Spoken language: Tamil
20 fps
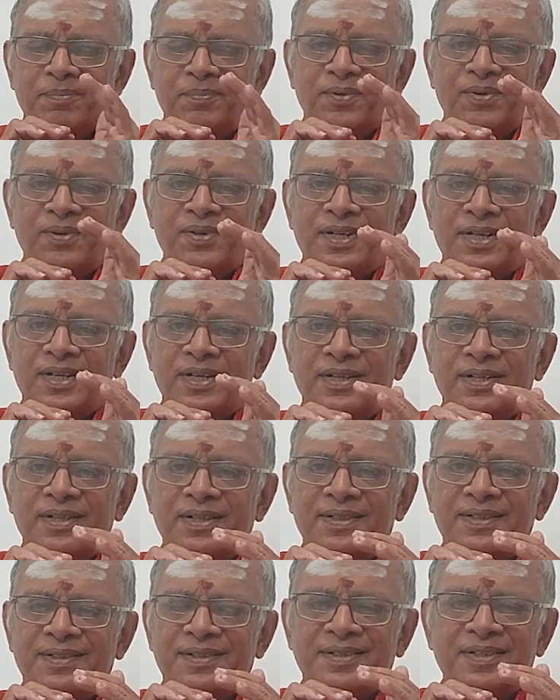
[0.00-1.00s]

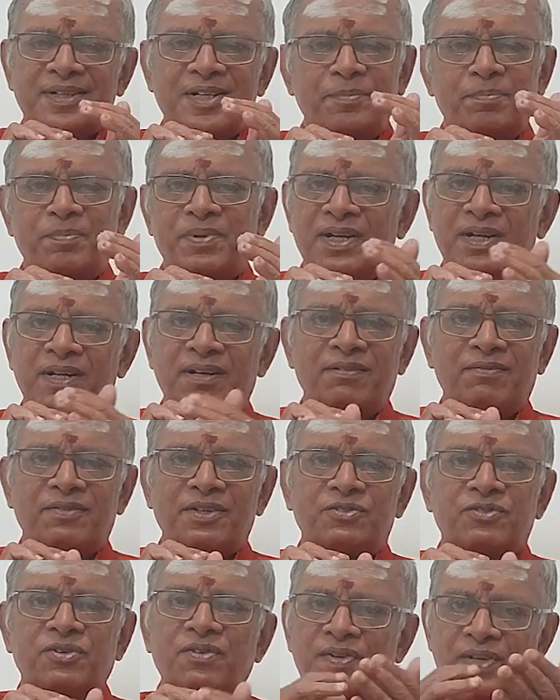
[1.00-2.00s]
போனால் ரெண்டு பேர்லாம்
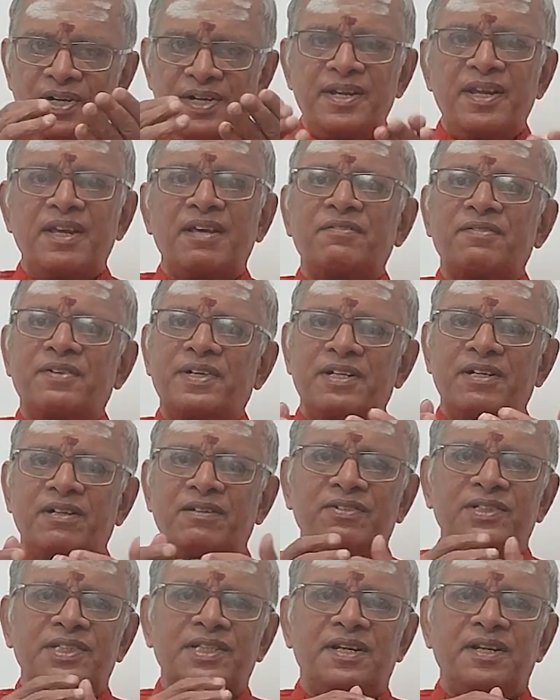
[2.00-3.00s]
சிவனடியார் வே
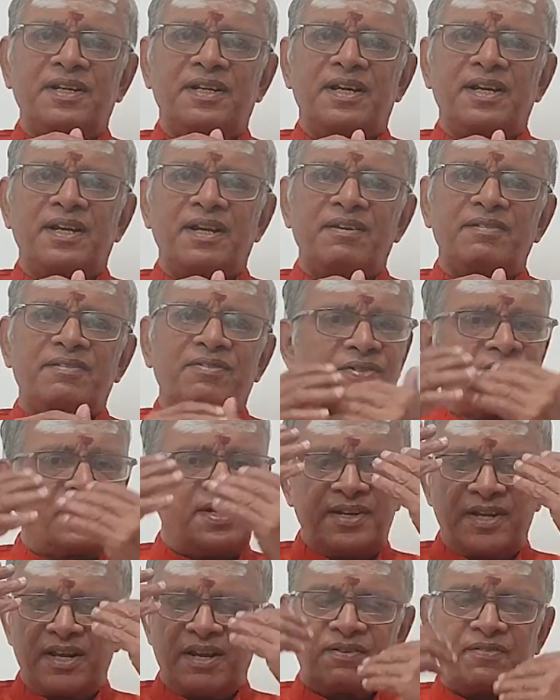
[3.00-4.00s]
வந்திருக்காரு
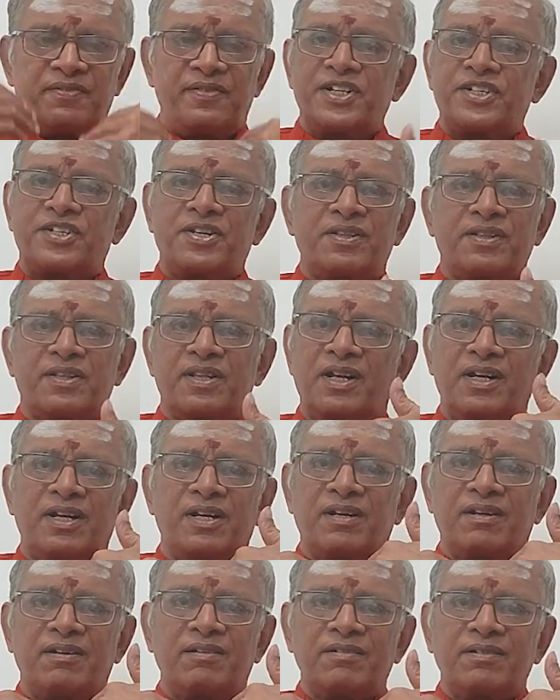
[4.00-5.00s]
சிவனடியார் வேஷம்
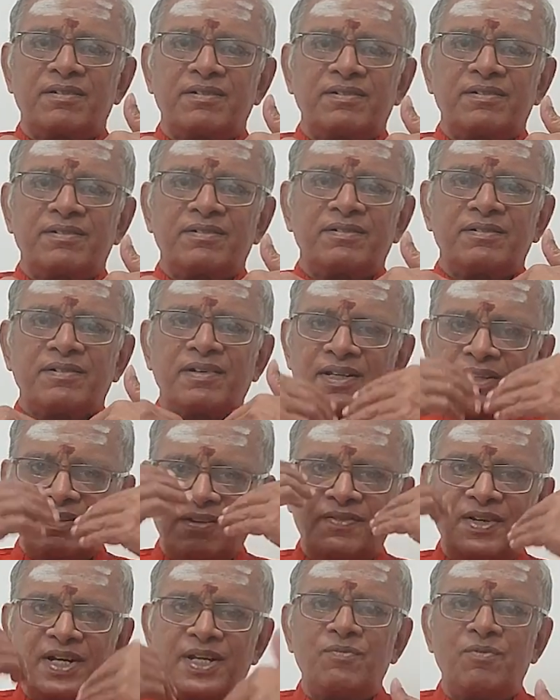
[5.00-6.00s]
தானே
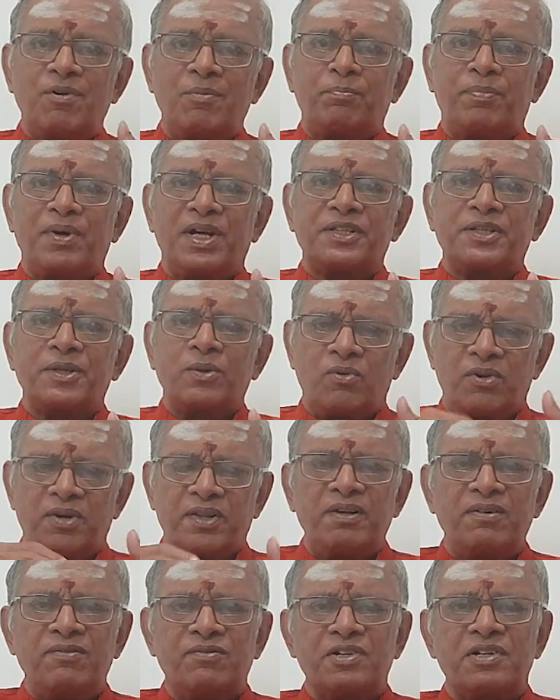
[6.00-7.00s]
அந்த வடிவம் பார்த்த
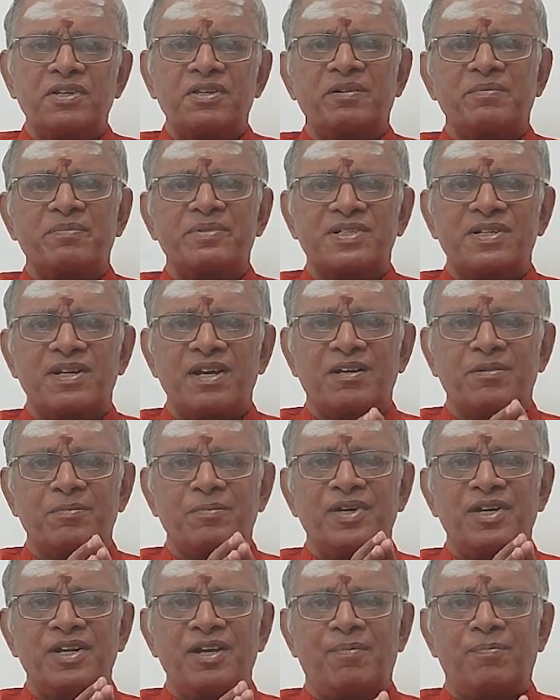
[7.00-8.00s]
உடனே விழுது
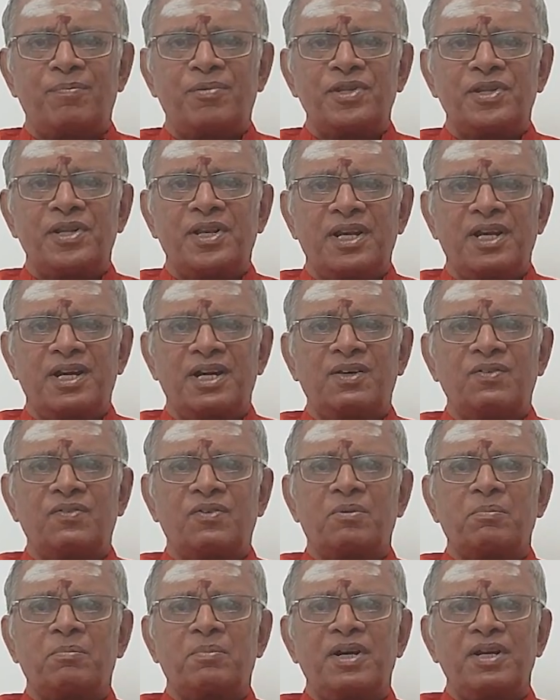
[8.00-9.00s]
நமஸ்காரம் பண்ணி அப்போ இதில்
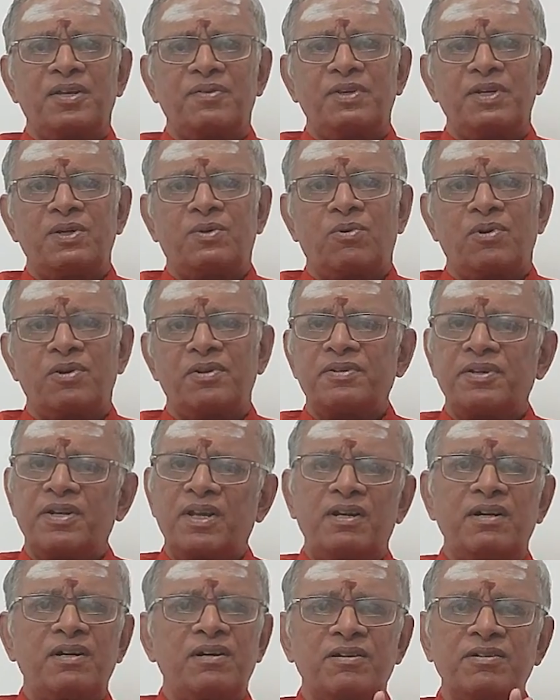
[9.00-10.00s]
நிகழ்வர் மனைவி
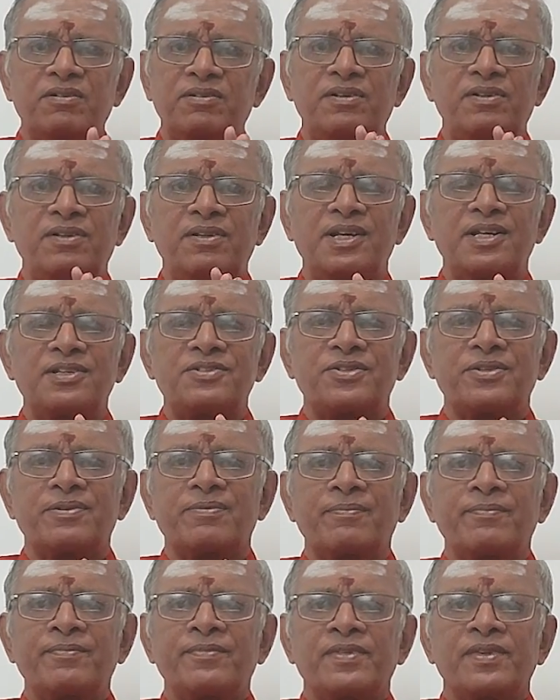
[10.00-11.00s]
குழந்தைங்க எல்லாம் எழுந்து நின்னாச்சு
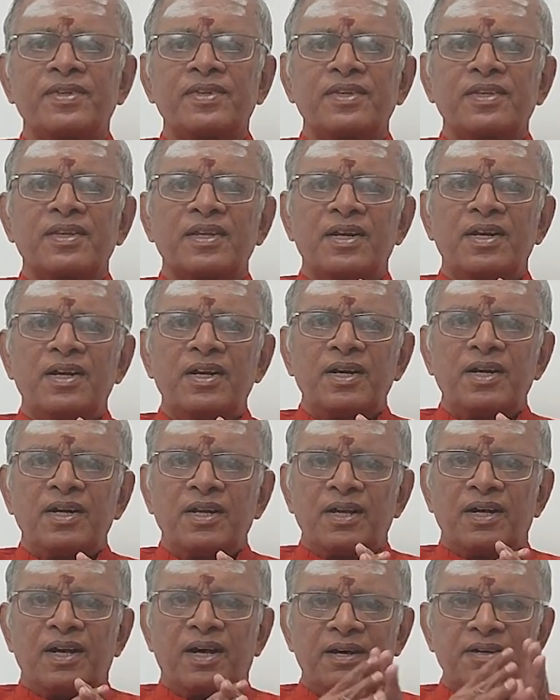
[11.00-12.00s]

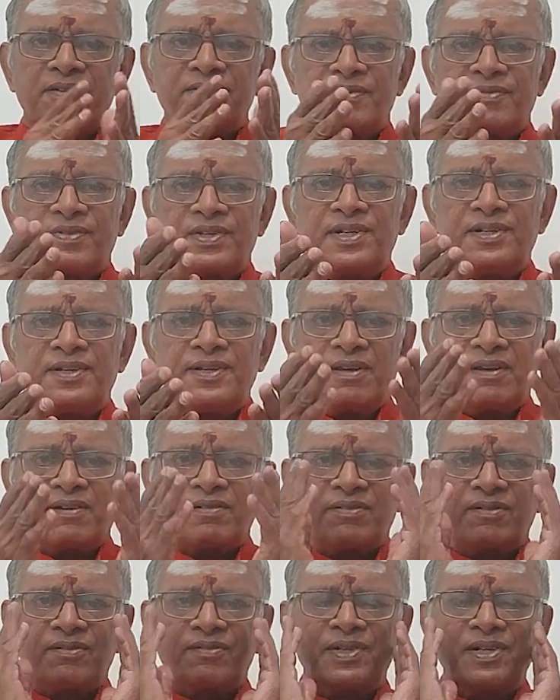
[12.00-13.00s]
ஆ
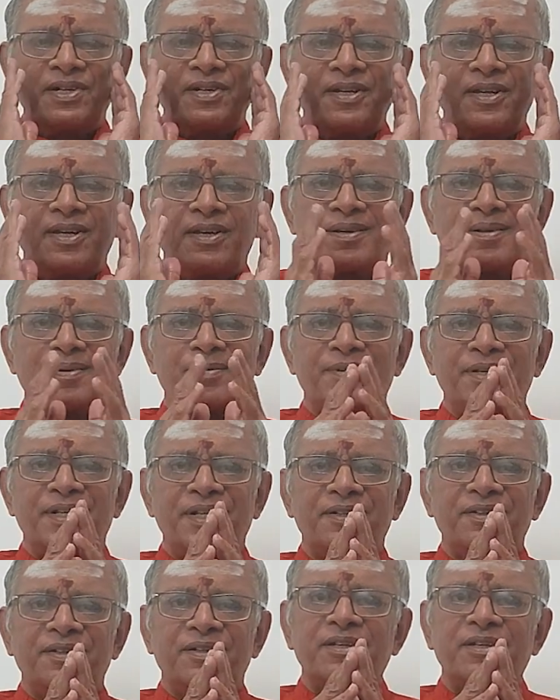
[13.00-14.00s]
சிவனடியார் சிவனடியார் அப்படின்னு